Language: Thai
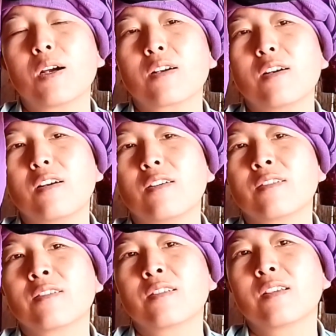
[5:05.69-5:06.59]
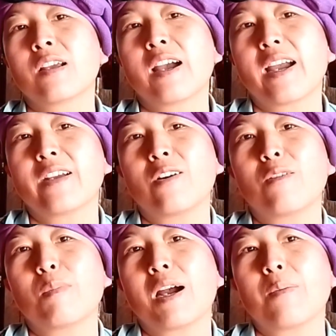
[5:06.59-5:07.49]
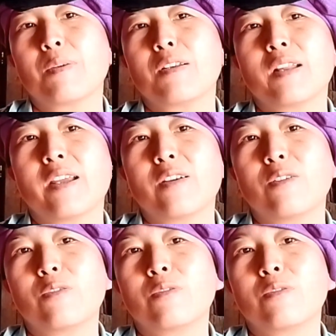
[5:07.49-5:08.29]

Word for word: แล้วก็ให้ออกมาเป็นแนว